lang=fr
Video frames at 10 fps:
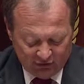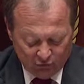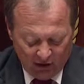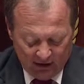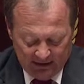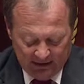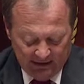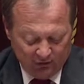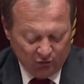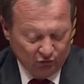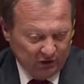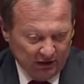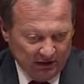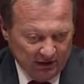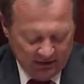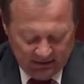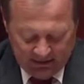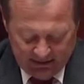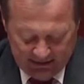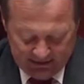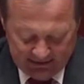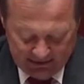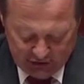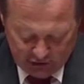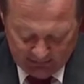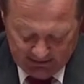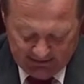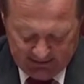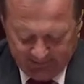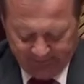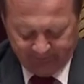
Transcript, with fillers: doit, elle, conduire à l'inéligibilité.